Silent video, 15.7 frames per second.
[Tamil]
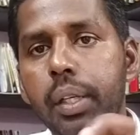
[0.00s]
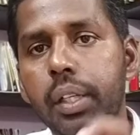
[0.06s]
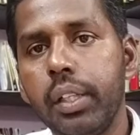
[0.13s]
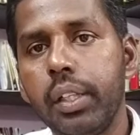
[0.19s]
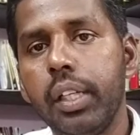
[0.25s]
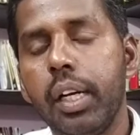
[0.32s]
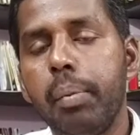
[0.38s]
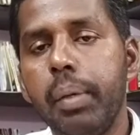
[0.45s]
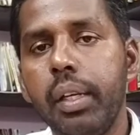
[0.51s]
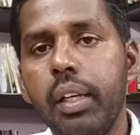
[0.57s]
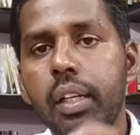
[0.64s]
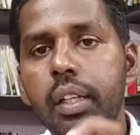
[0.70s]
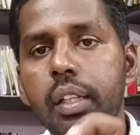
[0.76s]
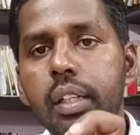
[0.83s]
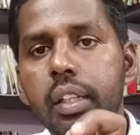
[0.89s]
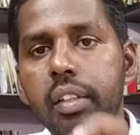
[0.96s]
இருக்குது அப்படிங்கிற
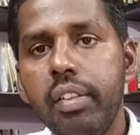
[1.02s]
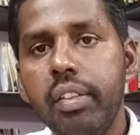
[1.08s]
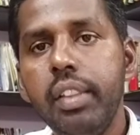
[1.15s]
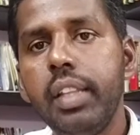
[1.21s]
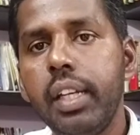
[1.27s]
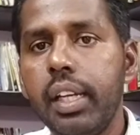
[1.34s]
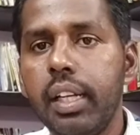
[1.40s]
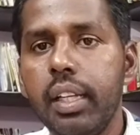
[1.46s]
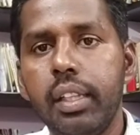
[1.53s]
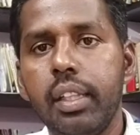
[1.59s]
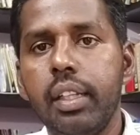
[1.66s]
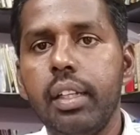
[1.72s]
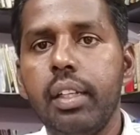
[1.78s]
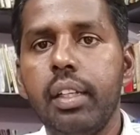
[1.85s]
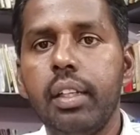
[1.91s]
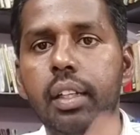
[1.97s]
சிந்தனையில் இந்த
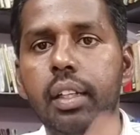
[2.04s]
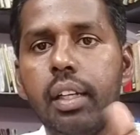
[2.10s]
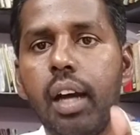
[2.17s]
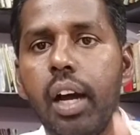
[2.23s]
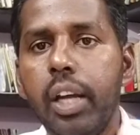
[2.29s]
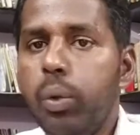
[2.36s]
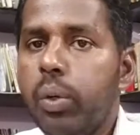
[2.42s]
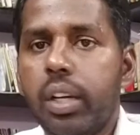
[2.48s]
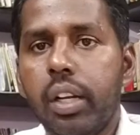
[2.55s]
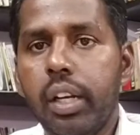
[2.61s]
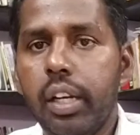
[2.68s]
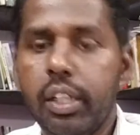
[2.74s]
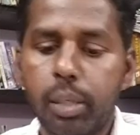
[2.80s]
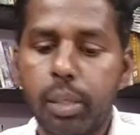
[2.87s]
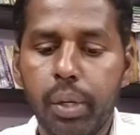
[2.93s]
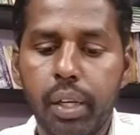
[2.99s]
ஆய்வு கட்டுரை
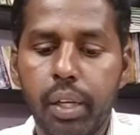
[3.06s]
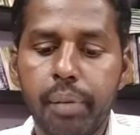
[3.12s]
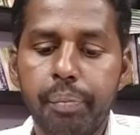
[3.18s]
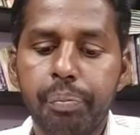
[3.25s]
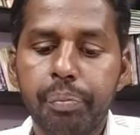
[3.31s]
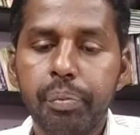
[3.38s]
எடுத்துகிட்டு போகிறார்